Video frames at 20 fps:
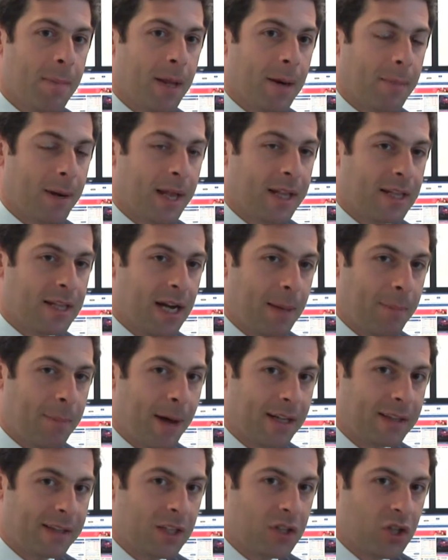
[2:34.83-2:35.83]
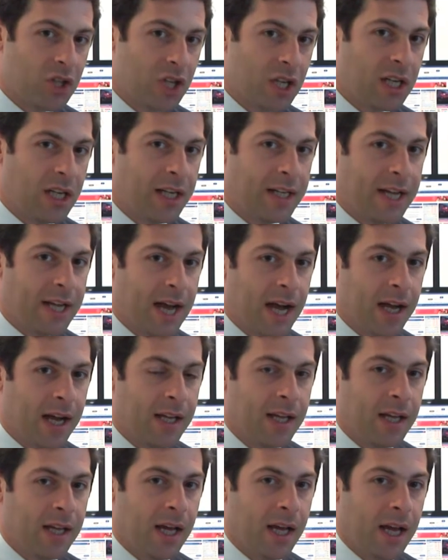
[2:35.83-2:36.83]
per prendere la parte ciclica
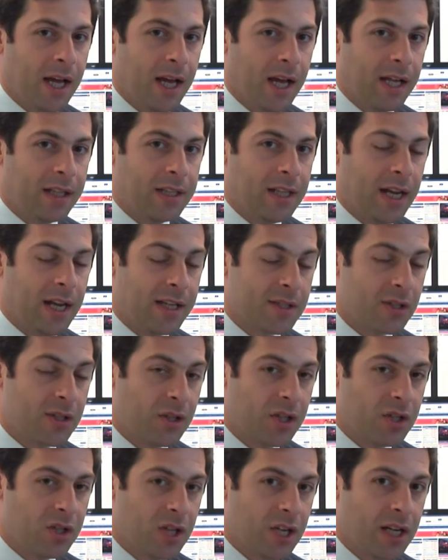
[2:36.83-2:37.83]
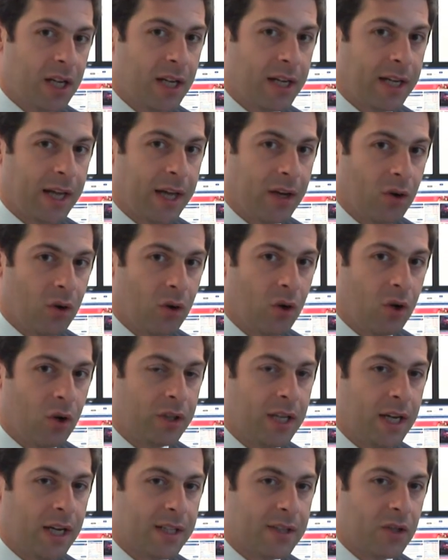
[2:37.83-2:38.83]
eh, delle azioni cicliche
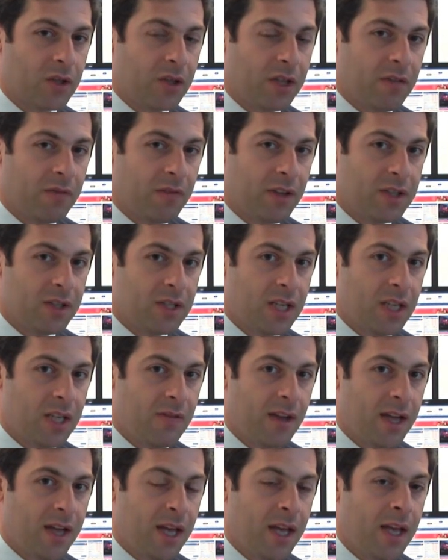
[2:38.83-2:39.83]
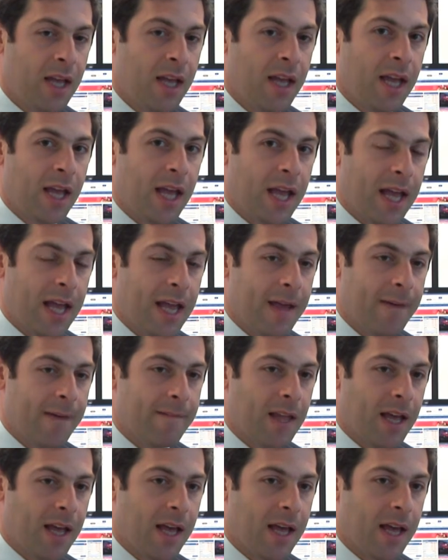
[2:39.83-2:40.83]
o delle azioni difensive e
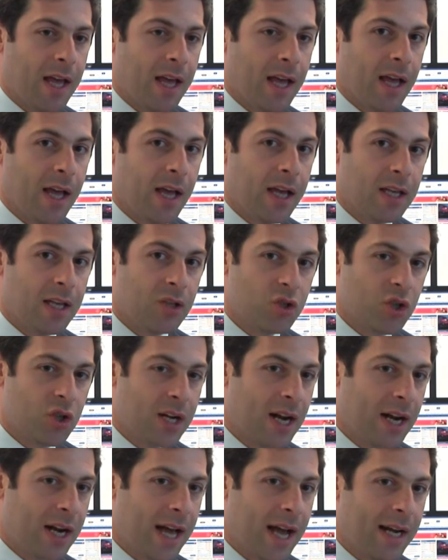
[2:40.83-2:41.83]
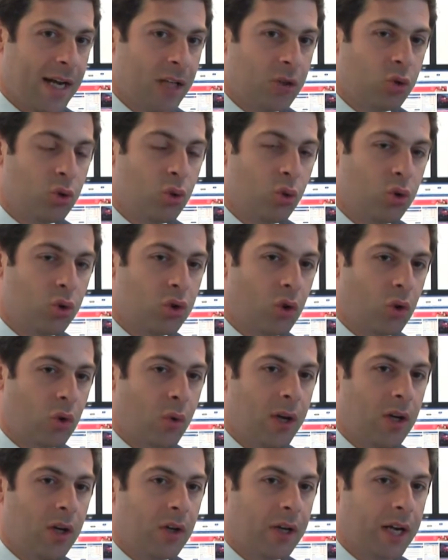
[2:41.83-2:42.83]
eh, in generale tutto
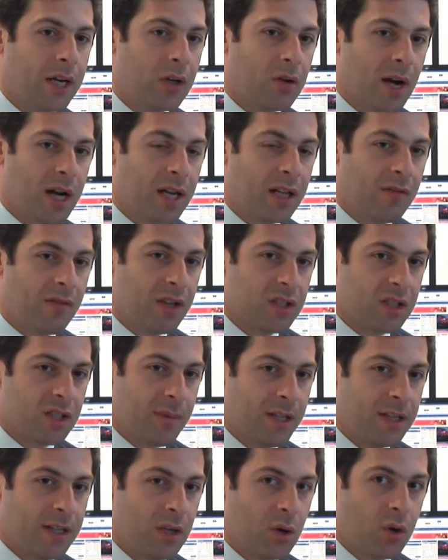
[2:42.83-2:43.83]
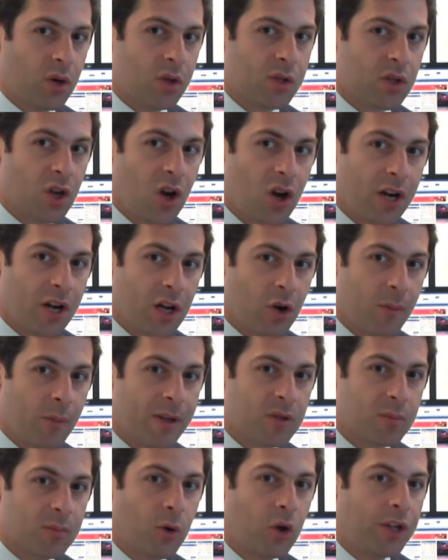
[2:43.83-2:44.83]
quello che riguarda investimenti Eurozona
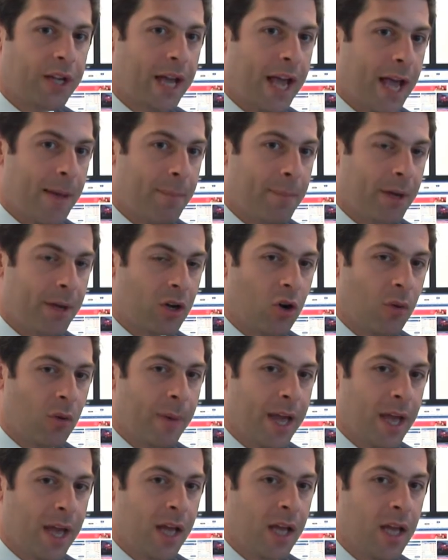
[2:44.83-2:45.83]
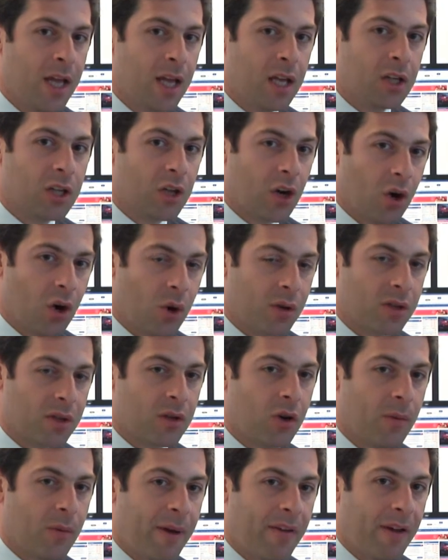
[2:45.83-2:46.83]
come small cap, come
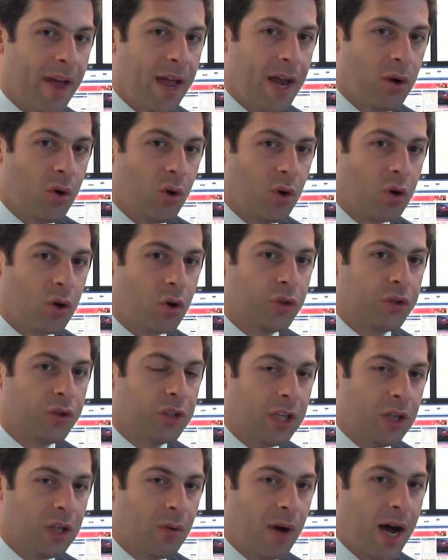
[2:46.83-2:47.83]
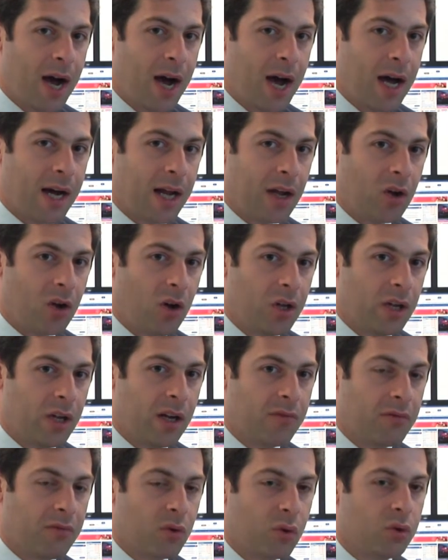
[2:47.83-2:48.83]
growth come value continua a
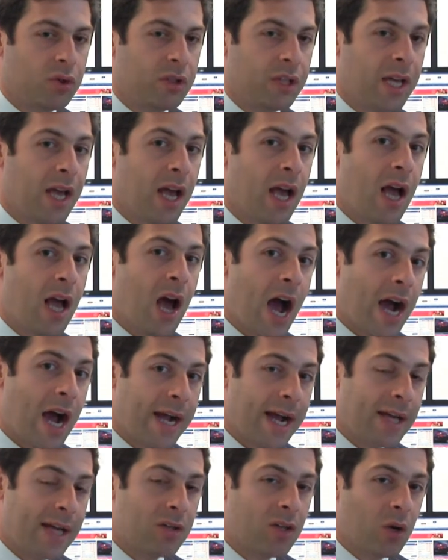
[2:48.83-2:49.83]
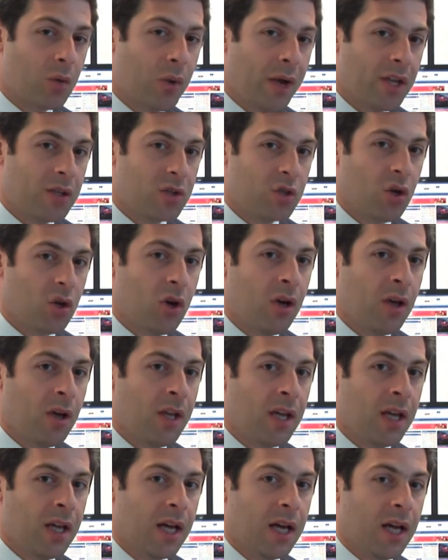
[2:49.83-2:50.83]
raccogliere frutti. Accanto a questo
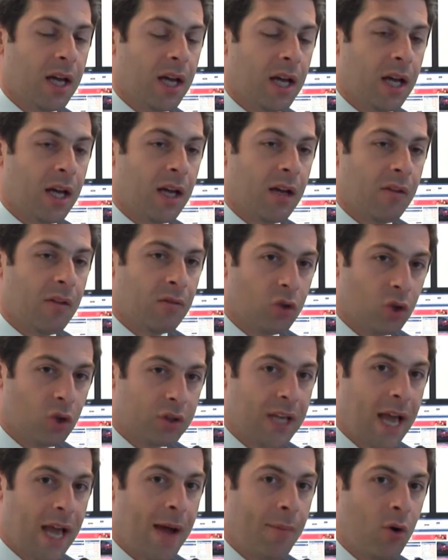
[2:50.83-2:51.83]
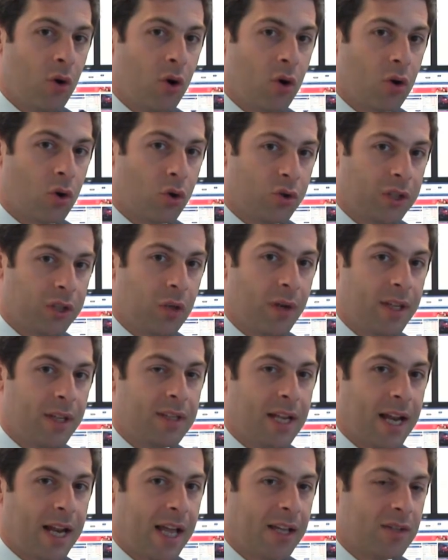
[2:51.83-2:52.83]
eh, notiamo continuo
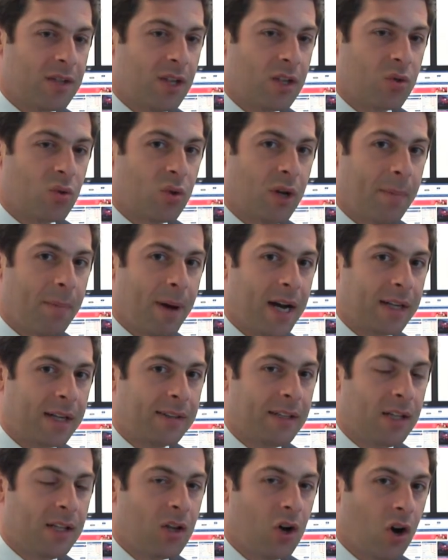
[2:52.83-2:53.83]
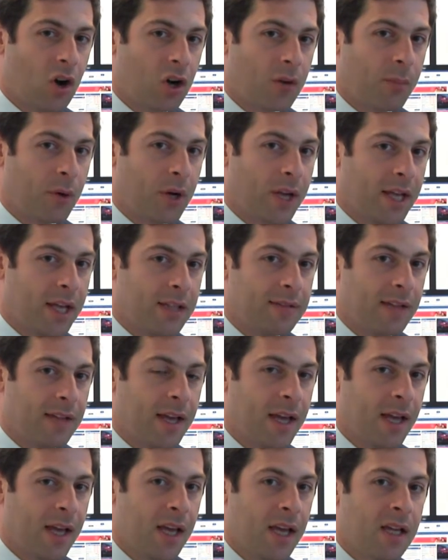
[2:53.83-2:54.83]
interesse sulla parte di
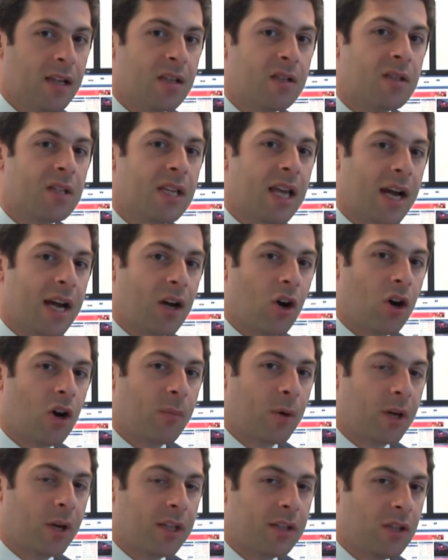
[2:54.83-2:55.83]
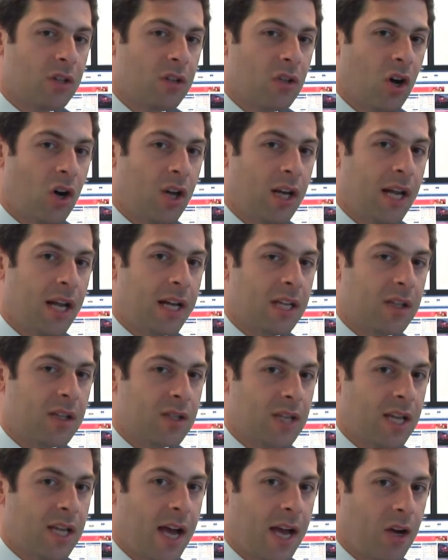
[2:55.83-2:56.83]
corporate, sia corporate in dollari
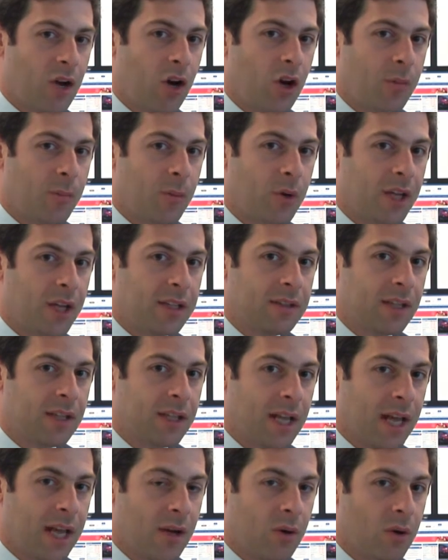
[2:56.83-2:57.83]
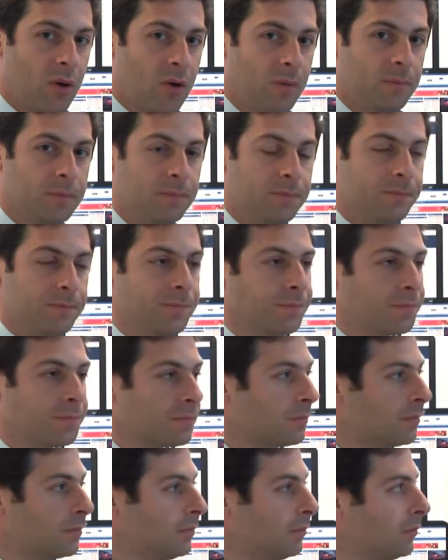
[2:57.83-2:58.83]
sia corporate in euro.
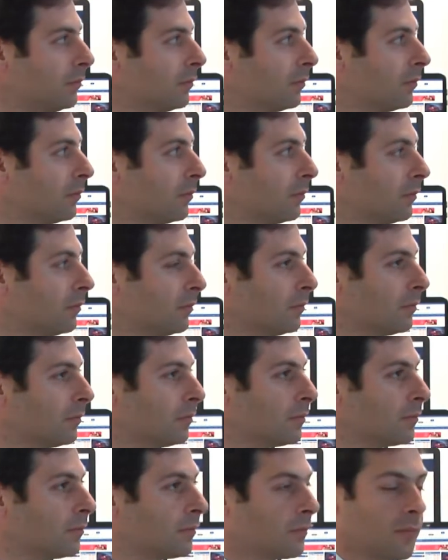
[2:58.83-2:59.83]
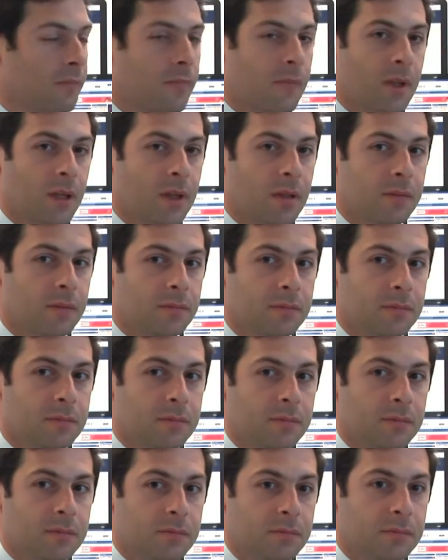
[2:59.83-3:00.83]
Simone ti ringrazio, buongiorno
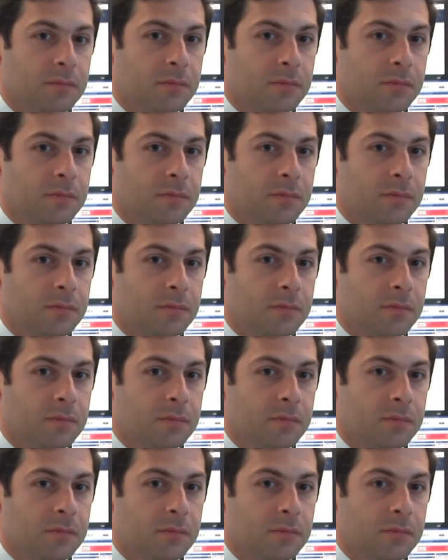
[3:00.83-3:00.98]
e buon